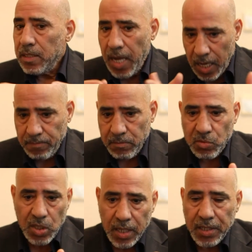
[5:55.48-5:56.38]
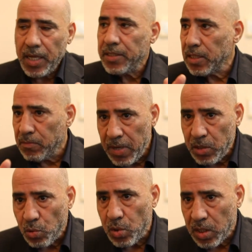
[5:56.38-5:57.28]
نعم ان شاء الله
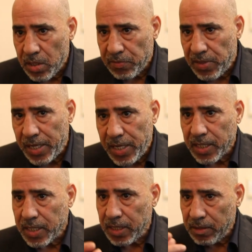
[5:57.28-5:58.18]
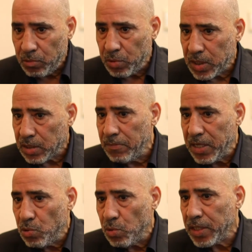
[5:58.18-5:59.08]
نتمنى ذلك
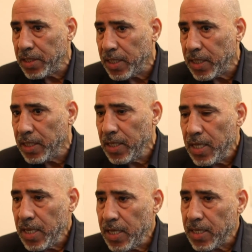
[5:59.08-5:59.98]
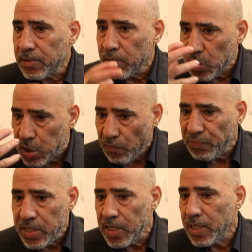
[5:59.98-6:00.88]
ونتمنى ان آه،
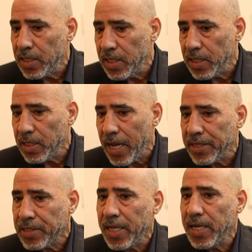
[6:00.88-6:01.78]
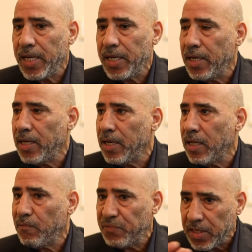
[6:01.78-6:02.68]
تنصفني العداله
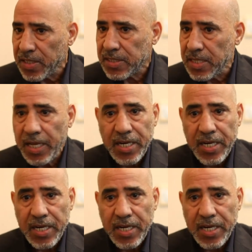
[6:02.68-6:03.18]
الفرنسيه